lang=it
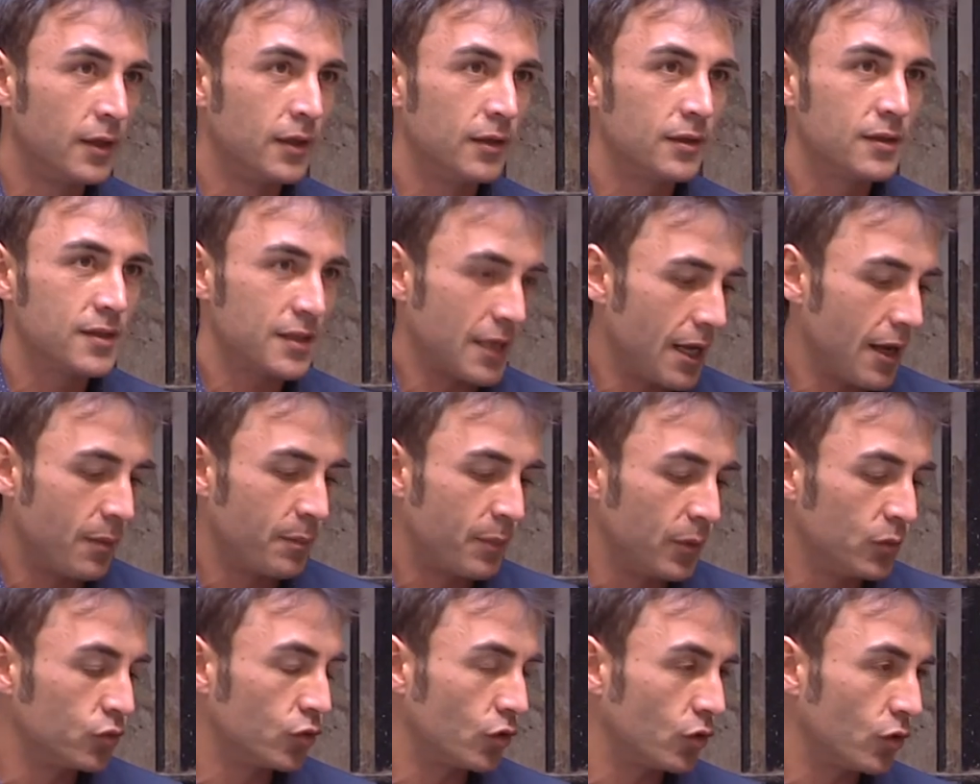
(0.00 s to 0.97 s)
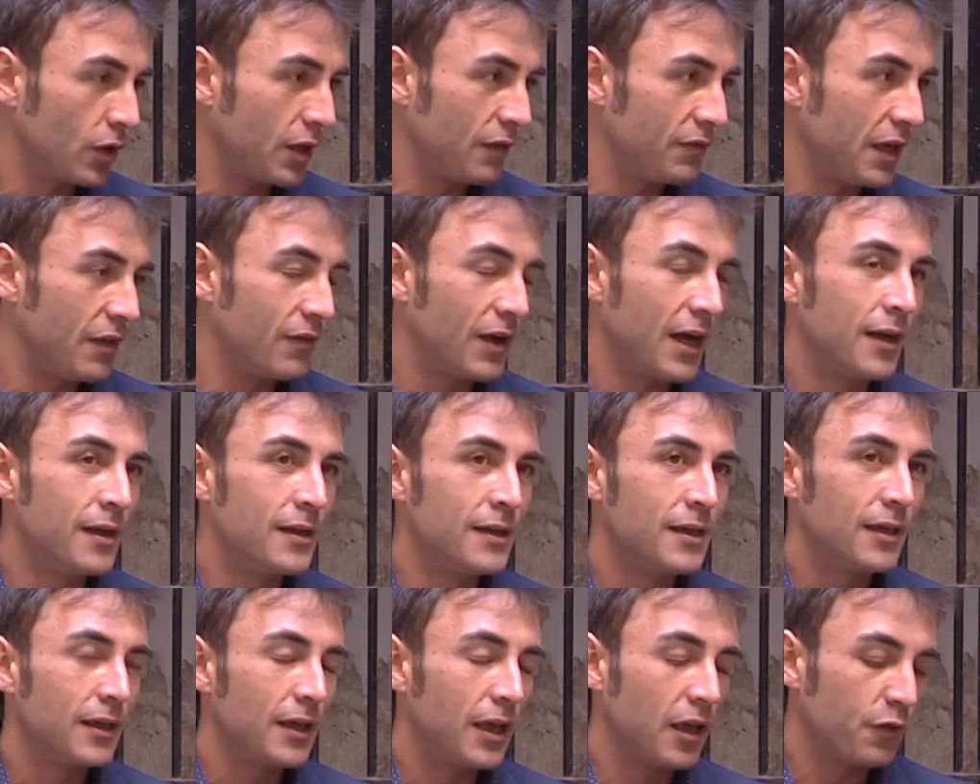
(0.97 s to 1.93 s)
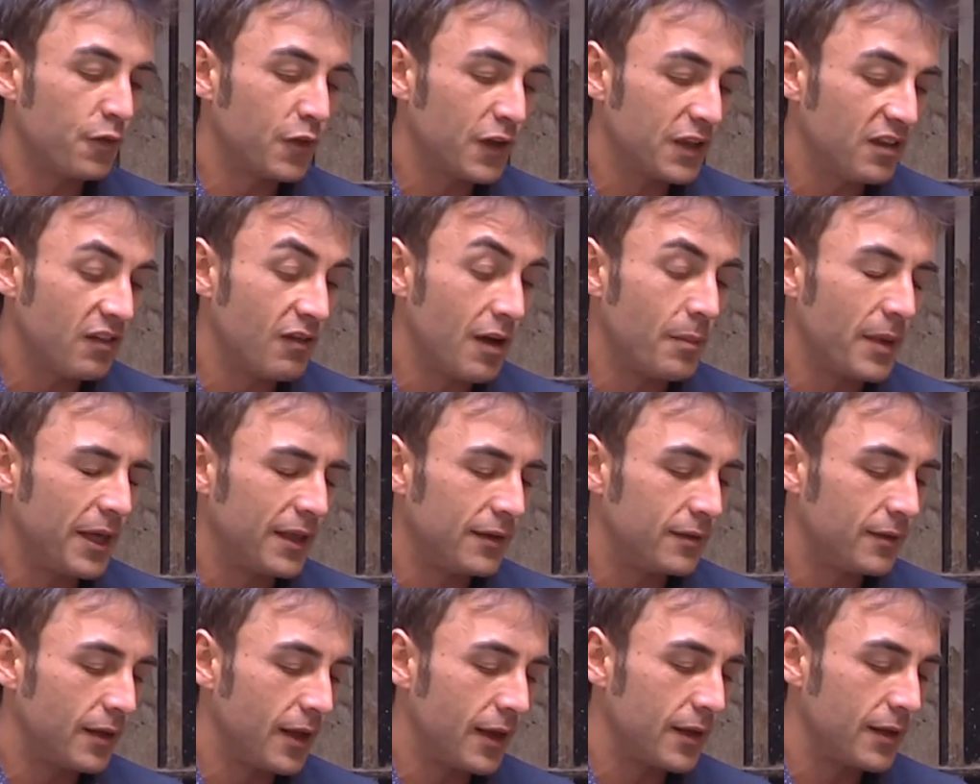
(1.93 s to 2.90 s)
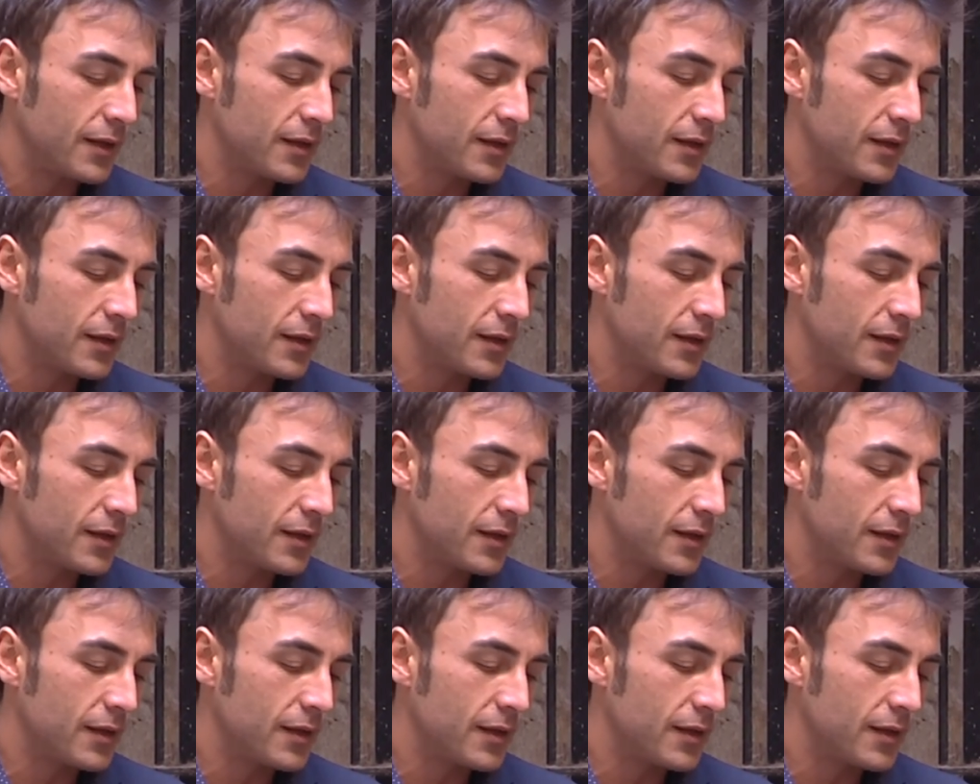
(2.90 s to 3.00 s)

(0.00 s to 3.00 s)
se appunto non l'aveva, effettivamente